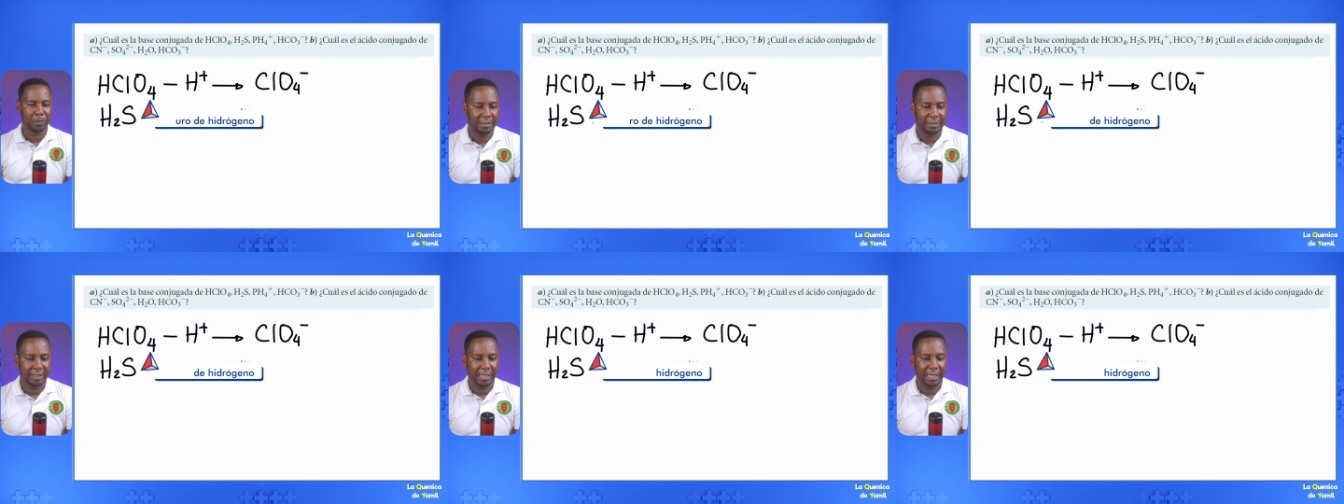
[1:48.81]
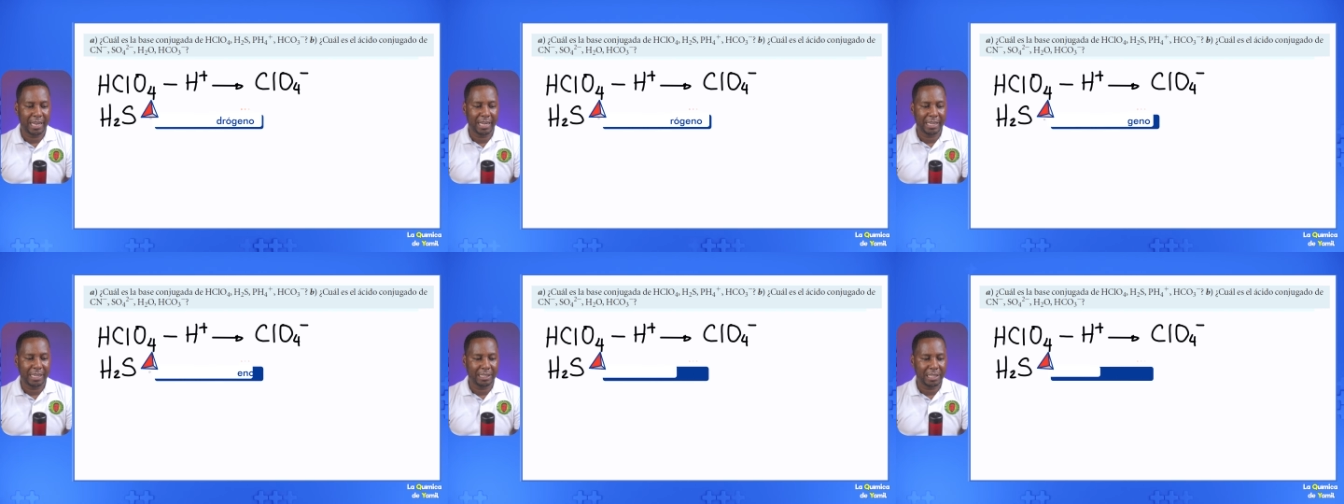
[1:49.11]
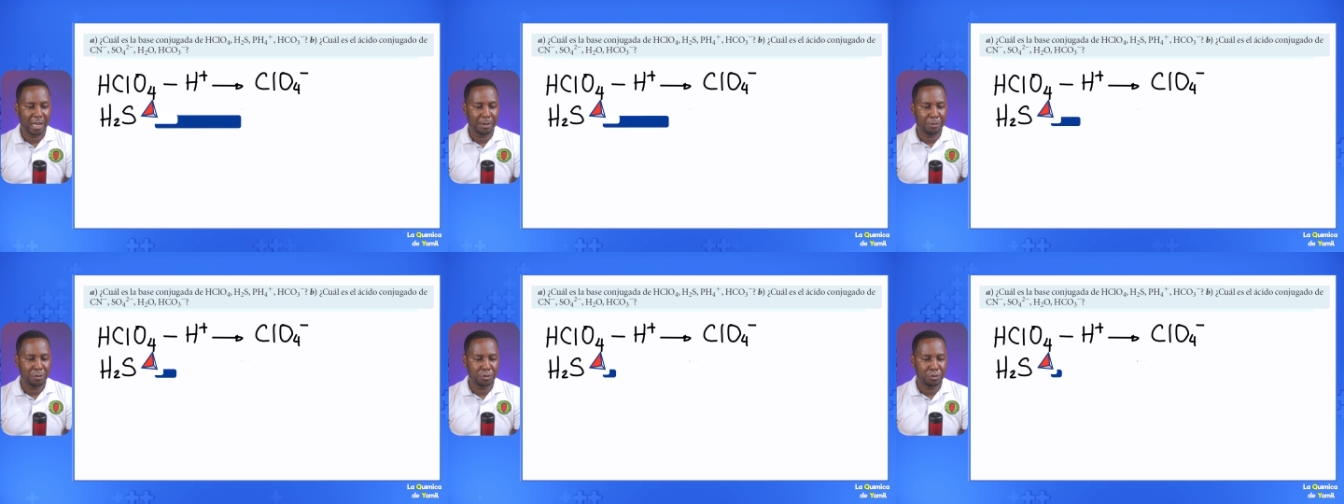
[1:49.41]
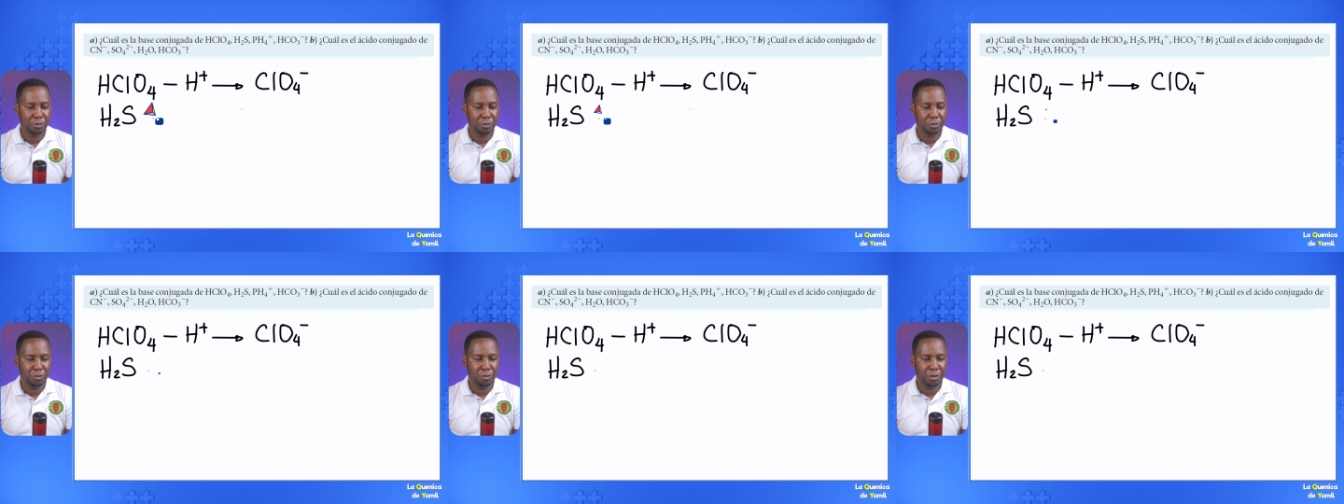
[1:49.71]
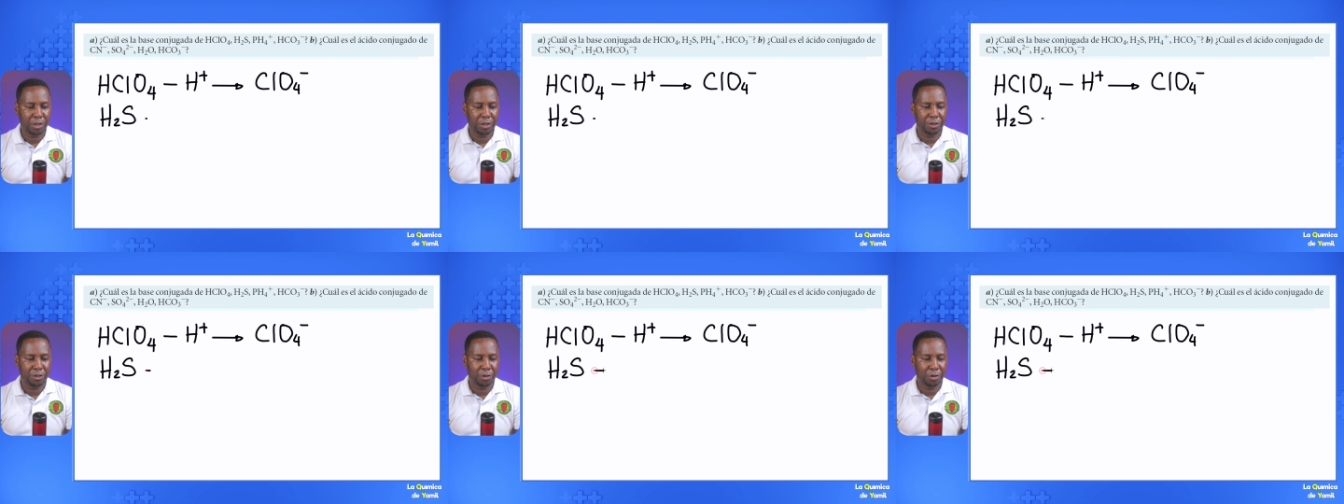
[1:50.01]
Si le quitamos
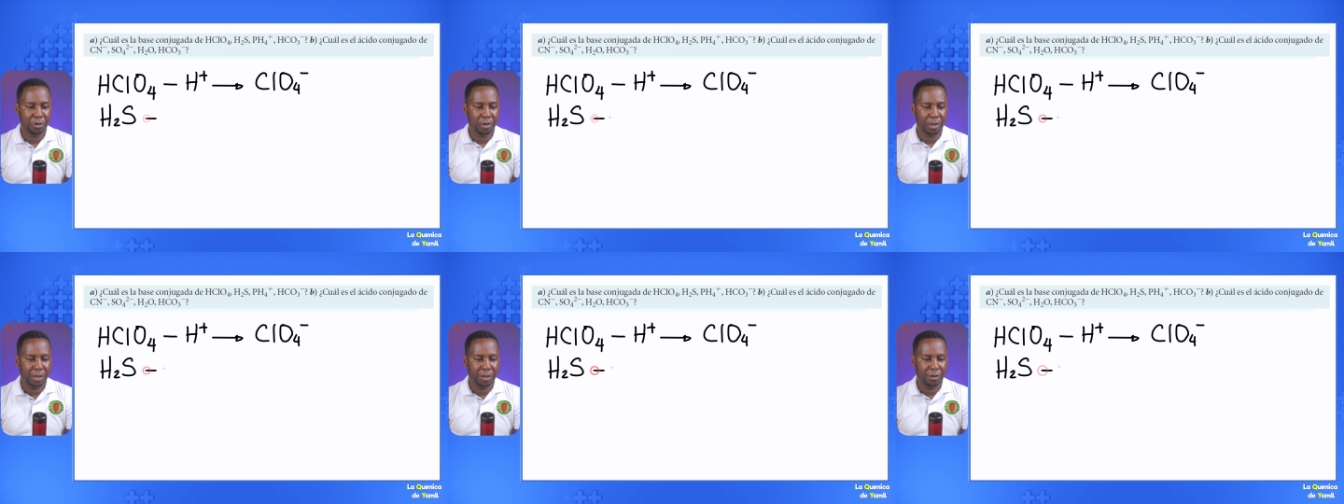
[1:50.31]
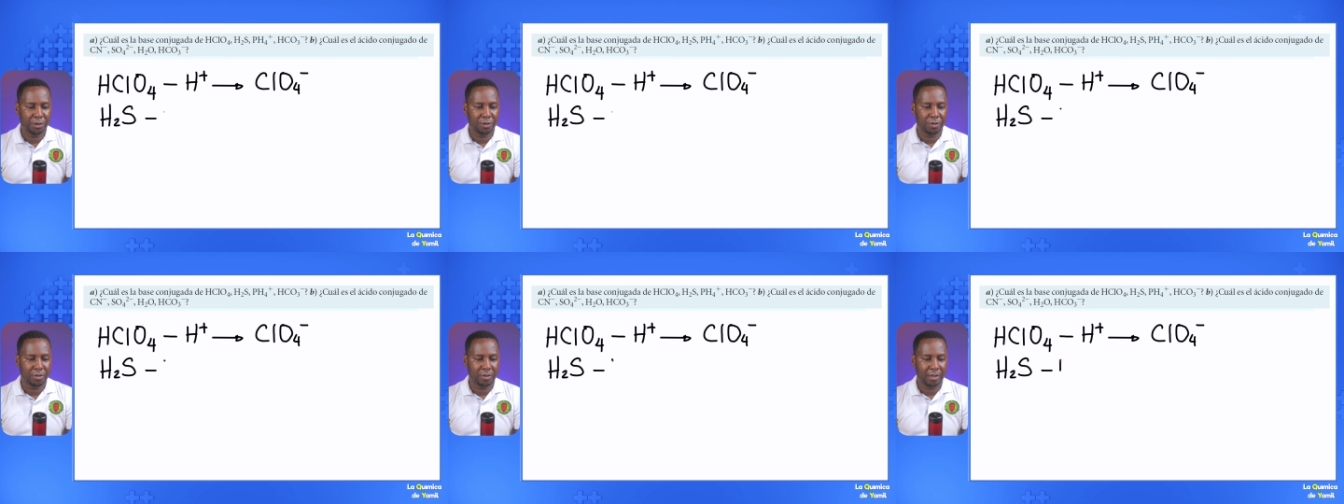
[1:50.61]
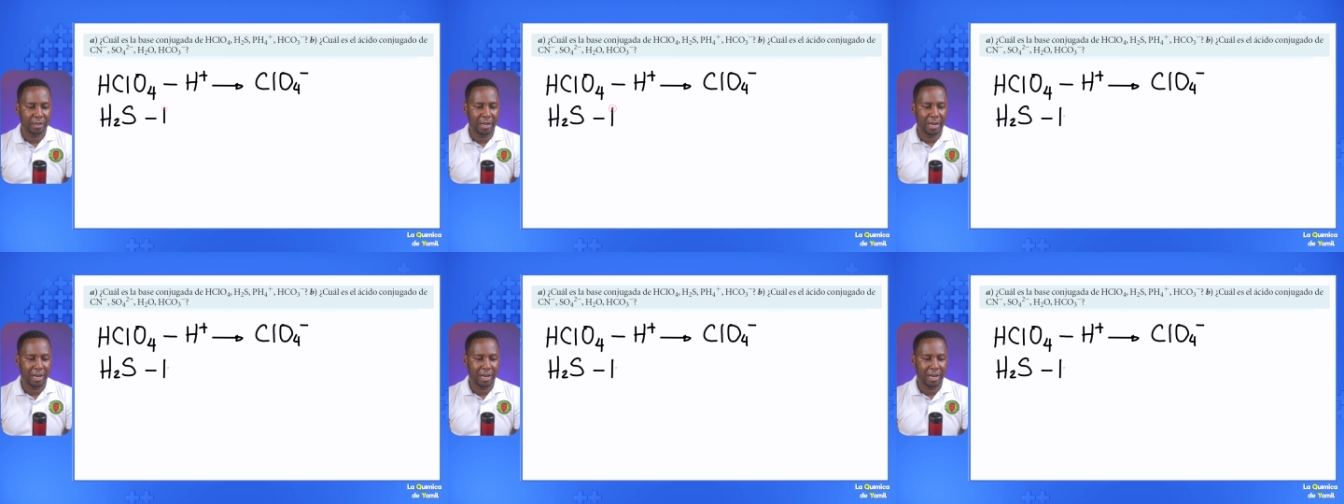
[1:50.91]
un hidrógeno